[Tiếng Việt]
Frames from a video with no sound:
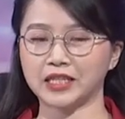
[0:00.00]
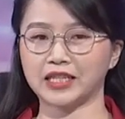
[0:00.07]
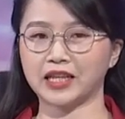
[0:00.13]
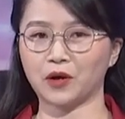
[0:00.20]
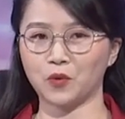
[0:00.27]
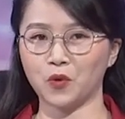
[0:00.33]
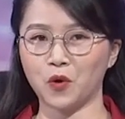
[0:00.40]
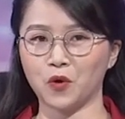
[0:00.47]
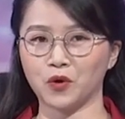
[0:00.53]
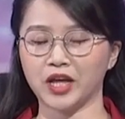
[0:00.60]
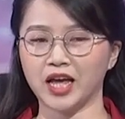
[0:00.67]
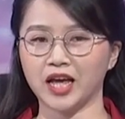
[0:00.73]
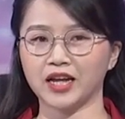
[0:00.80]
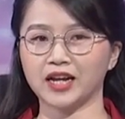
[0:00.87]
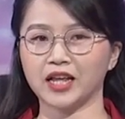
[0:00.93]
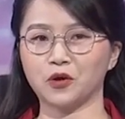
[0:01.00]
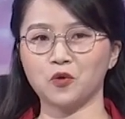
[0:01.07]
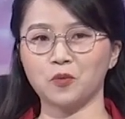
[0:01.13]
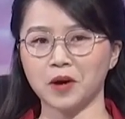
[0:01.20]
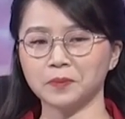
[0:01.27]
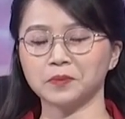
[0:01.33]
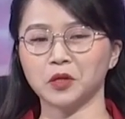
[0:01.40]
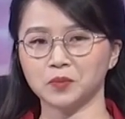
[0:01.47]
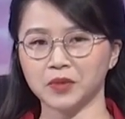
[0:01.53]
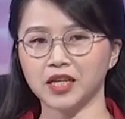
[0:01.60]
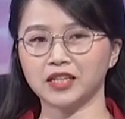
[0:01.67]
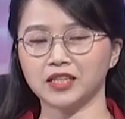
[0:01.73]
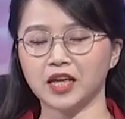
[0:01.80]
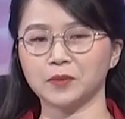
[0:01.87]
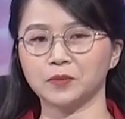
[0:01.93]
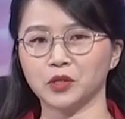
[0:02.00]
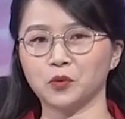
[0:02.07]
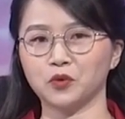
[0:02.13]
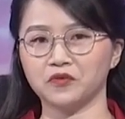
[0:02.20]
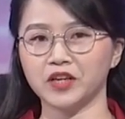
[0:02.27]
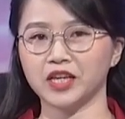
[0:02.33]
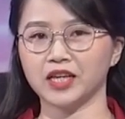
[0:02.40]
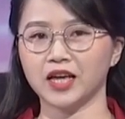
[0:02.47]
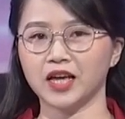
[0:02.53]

nhà Quốc hội để cung cấp thông tin thêm tới quý vị.